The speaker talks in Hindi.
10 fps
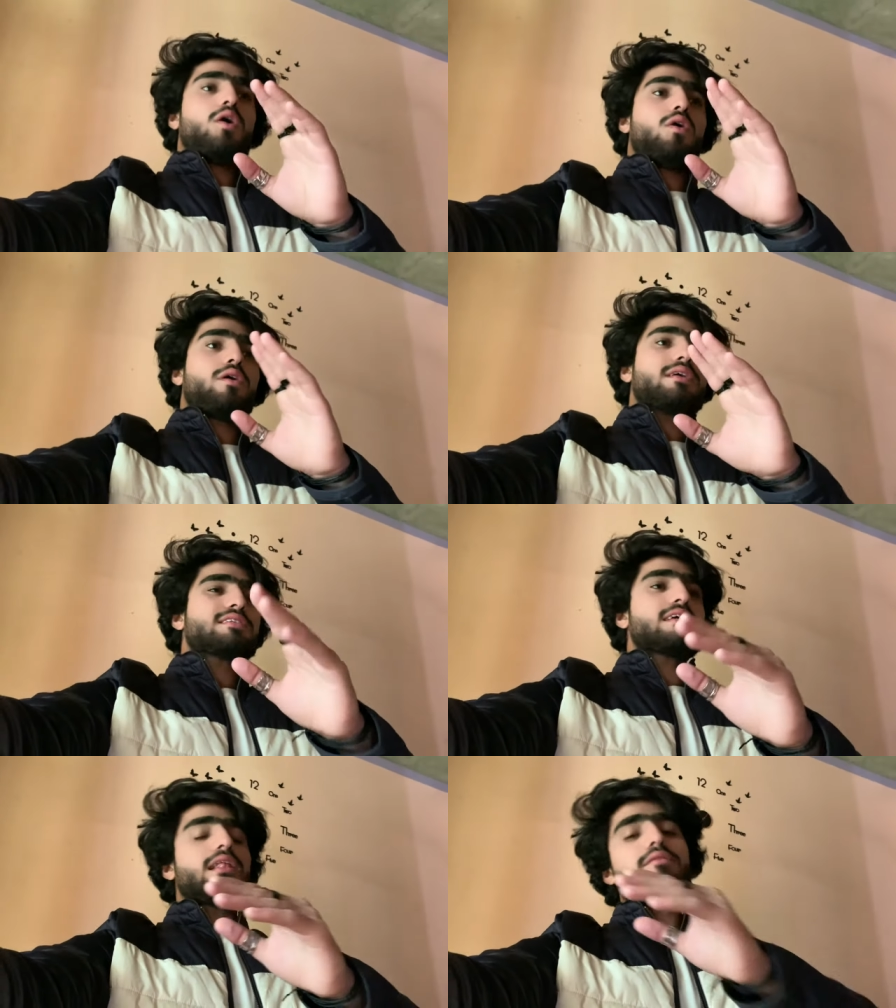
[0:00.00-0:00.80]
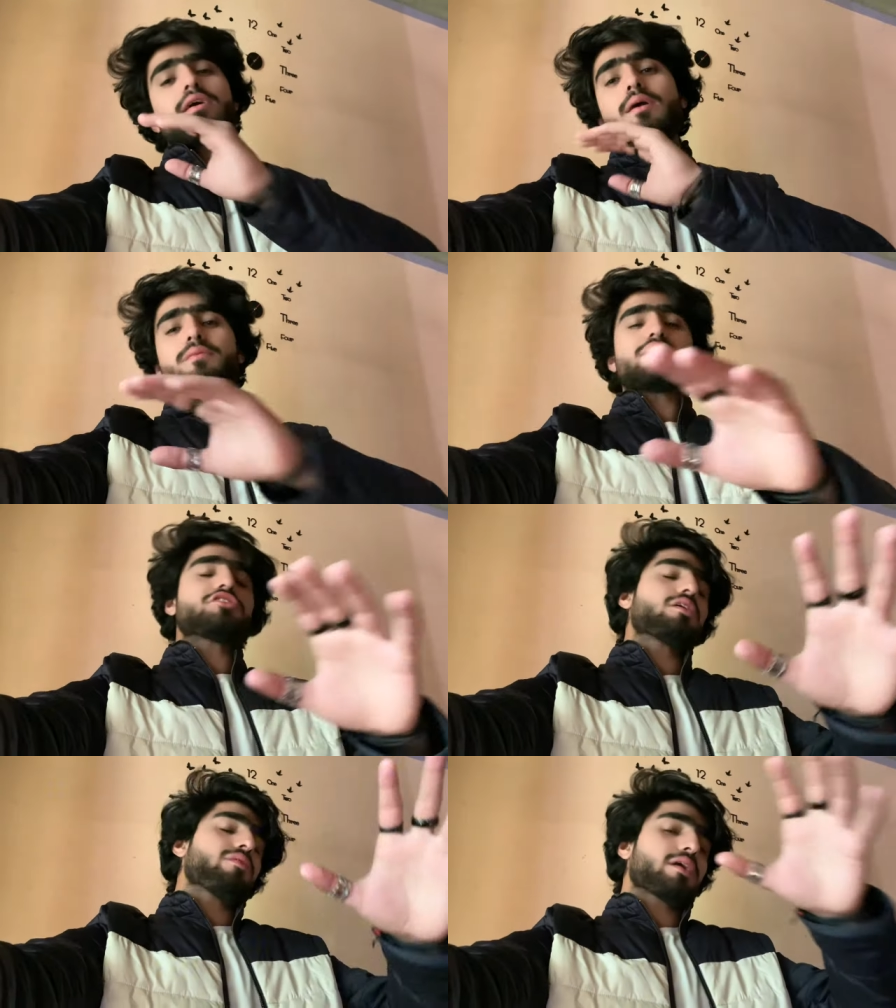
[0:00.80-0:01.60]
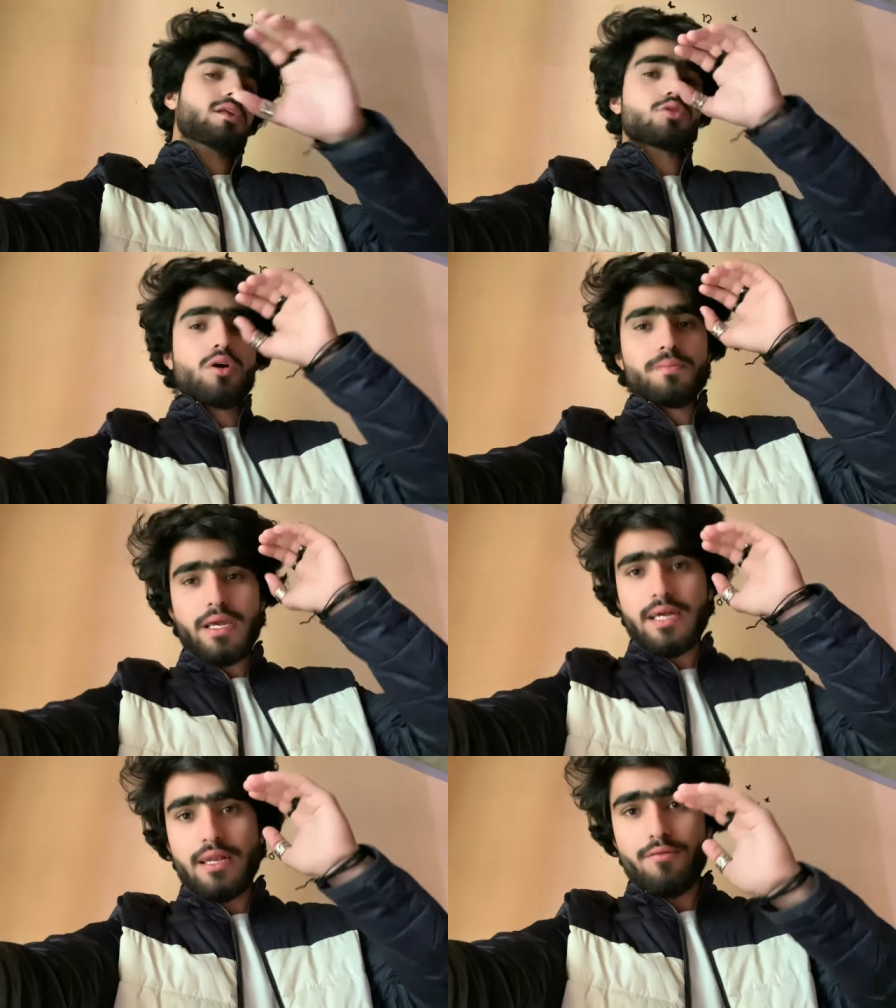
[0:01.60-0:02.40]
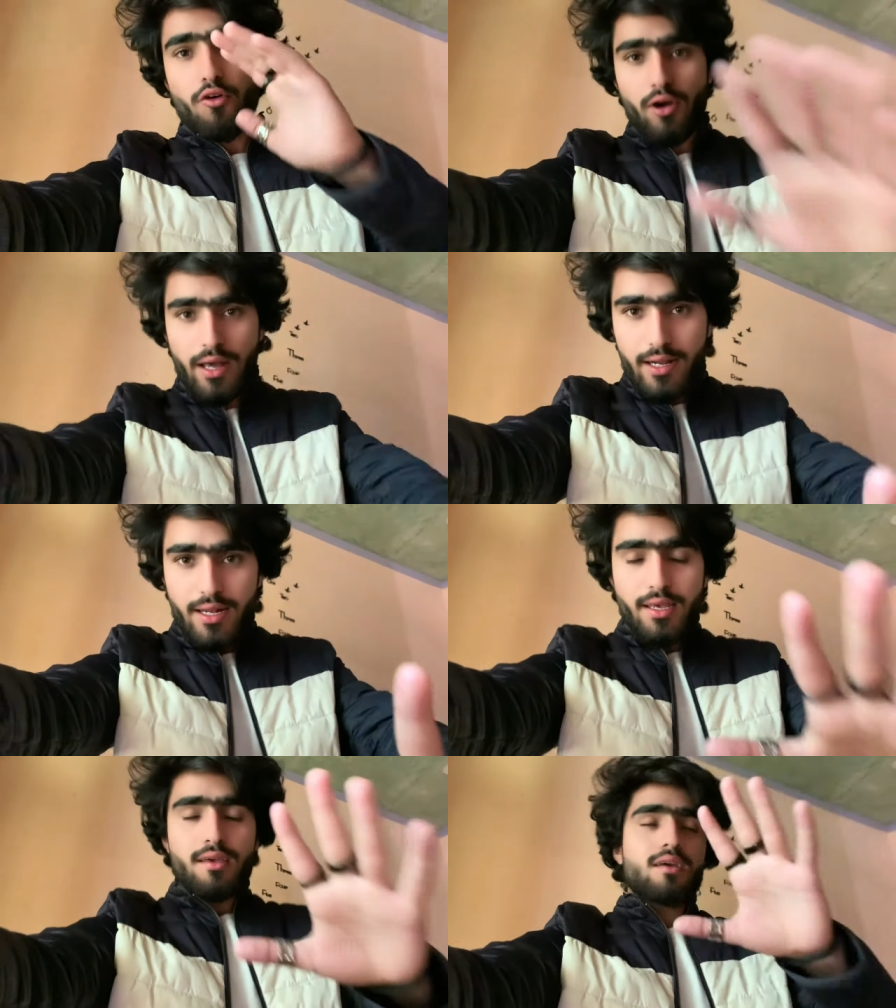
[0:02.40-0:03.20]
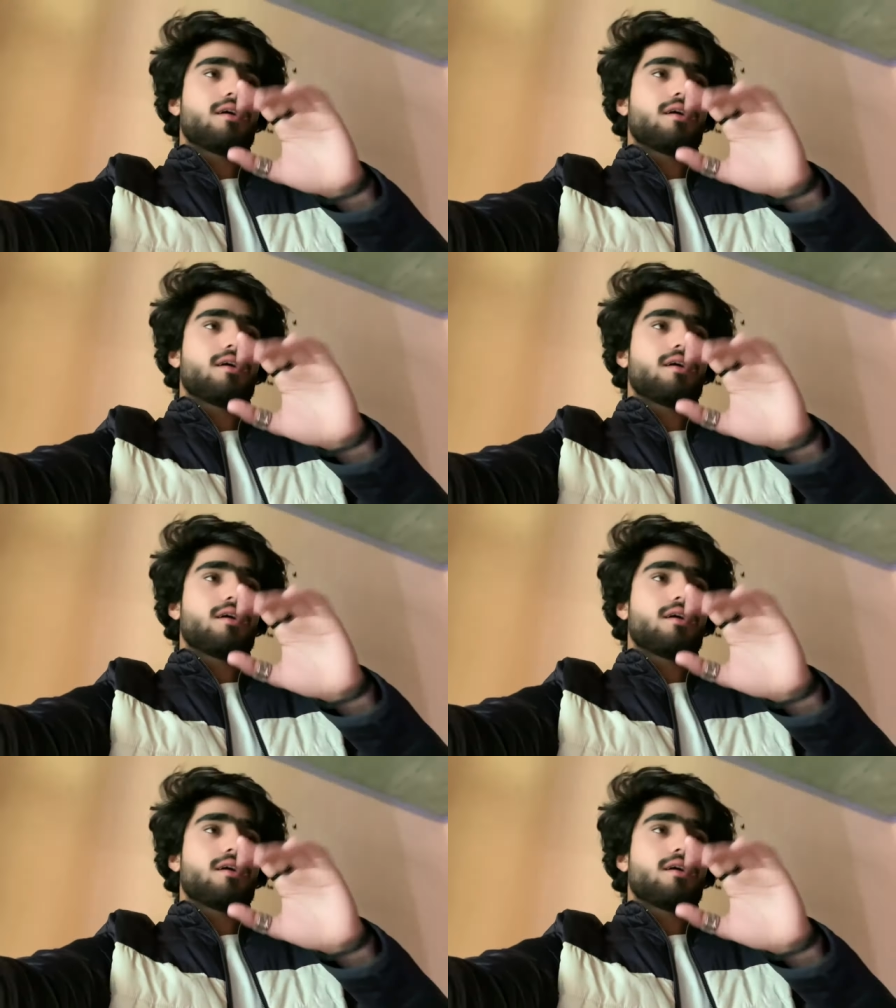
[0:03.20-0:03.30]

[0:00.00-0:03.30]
और इसके अलावा कमेंट शेयर वगैरह जो आपने करना है वो कर लें